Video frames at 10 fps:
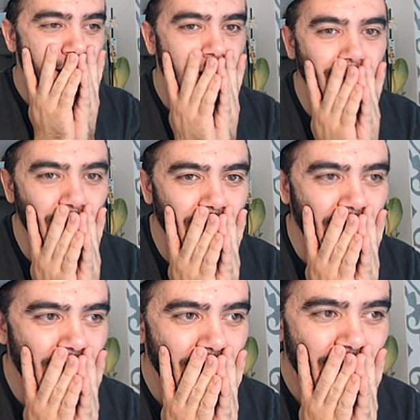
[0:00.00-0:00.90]
Lan ne
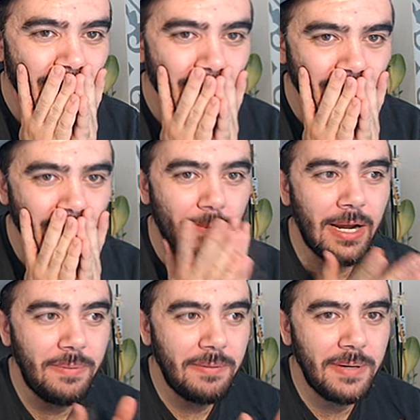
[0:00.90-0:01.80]
oluyor? Lan
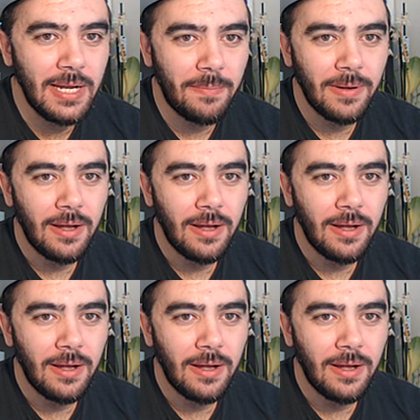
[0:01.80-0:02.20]
bari bir bir yap.